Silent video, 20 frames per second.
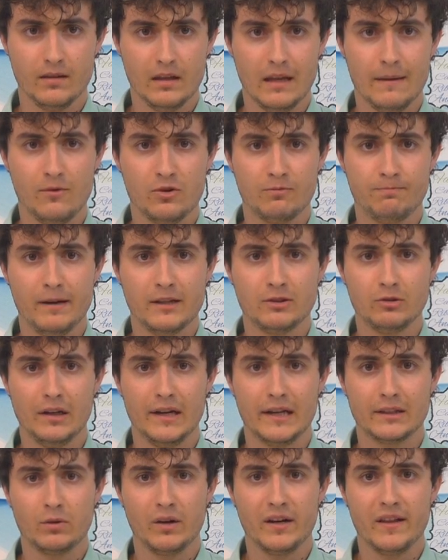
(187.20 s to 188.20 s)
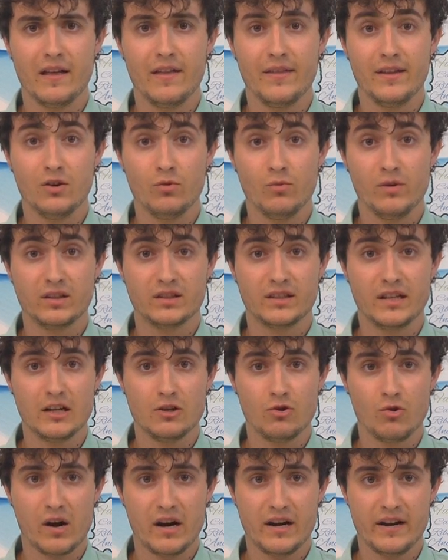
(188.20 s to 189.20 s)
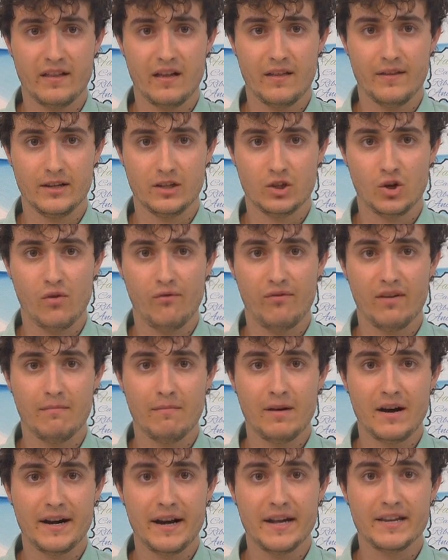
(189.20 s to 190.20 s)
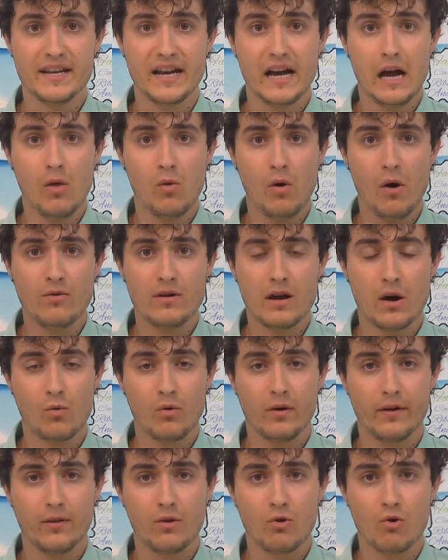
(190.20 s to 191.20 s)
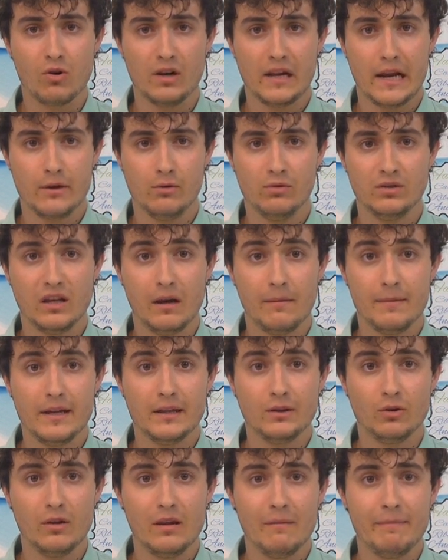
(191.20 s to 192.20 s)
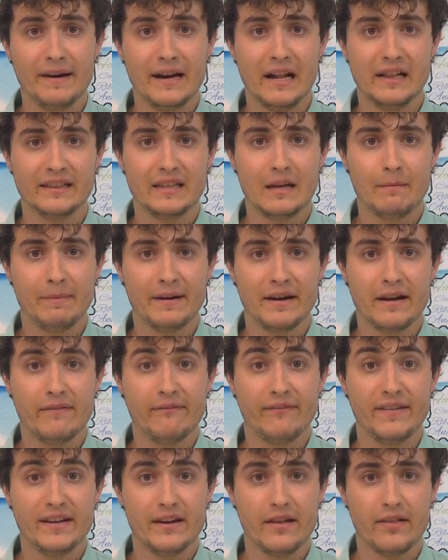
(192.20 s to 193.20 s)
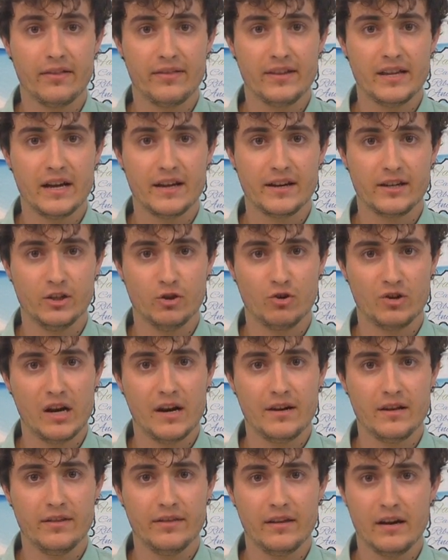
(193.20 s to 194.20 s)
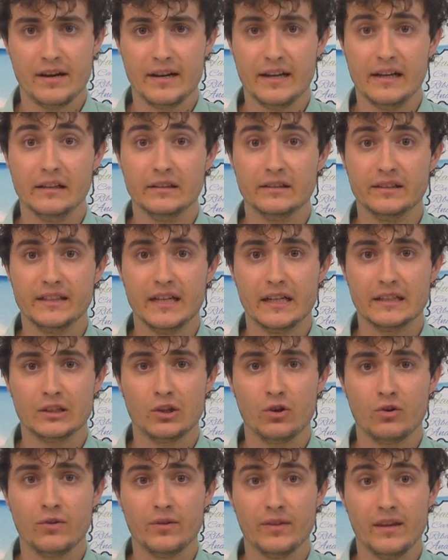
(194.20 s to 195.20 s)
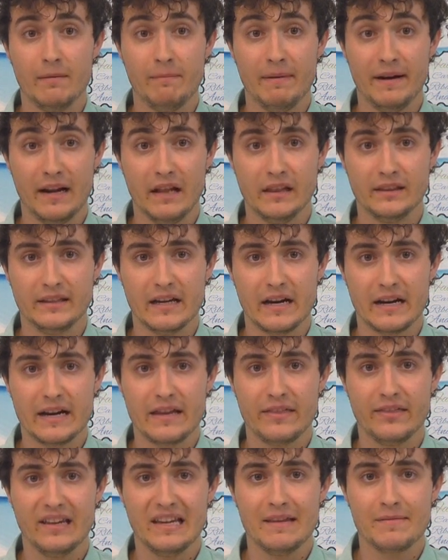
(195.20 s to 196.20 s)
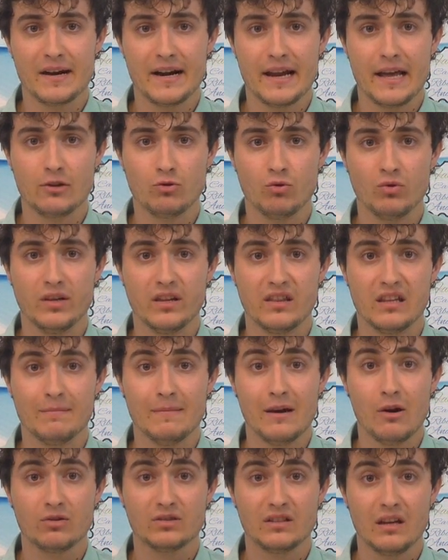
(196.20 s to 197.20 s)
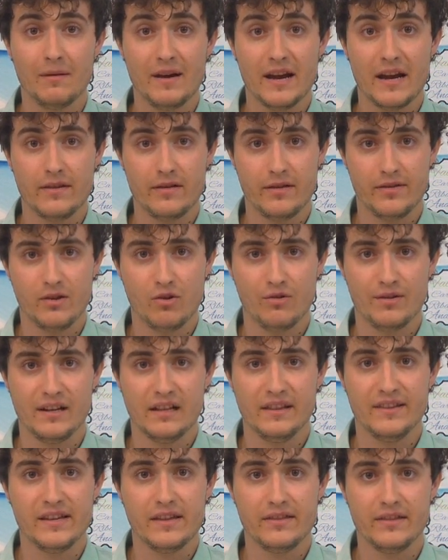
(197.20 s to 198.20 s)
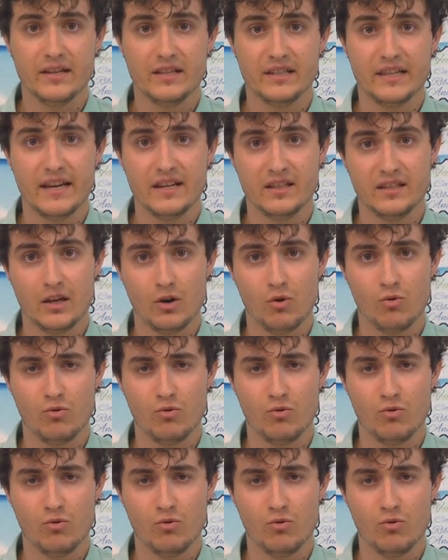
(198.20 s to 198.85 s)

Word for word: Damos paso a la actualidad de nuestras localidades. Jofemar ha llegado a un acuerdo con el Ayuntamiento de Peralta para financiar y organizar el Triatlón de Peralta, que celebrará su 18 edición el 16 de